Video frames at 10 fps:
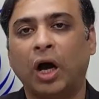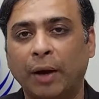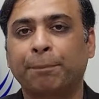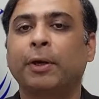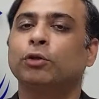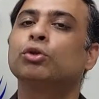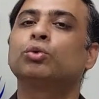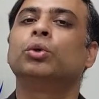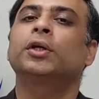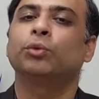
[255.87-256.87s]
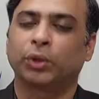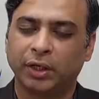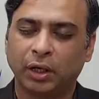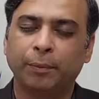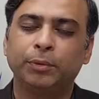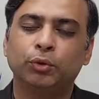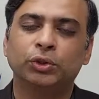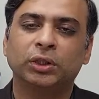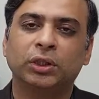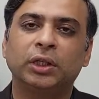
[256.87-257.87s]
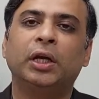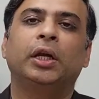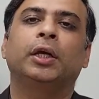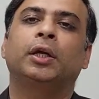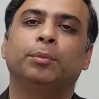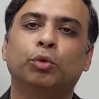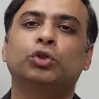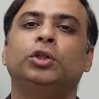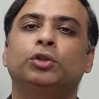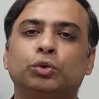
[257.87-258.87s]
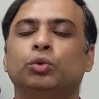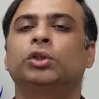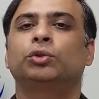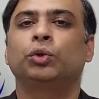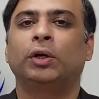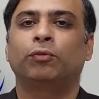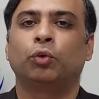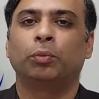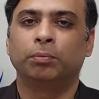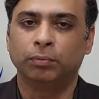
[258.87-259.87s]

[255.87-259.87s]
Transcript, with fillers: आपके जो स्टूडेंट हैं उनके नाम भी हो सकती है लेकिन मोस्टली स्टूडेंट्स जो है वो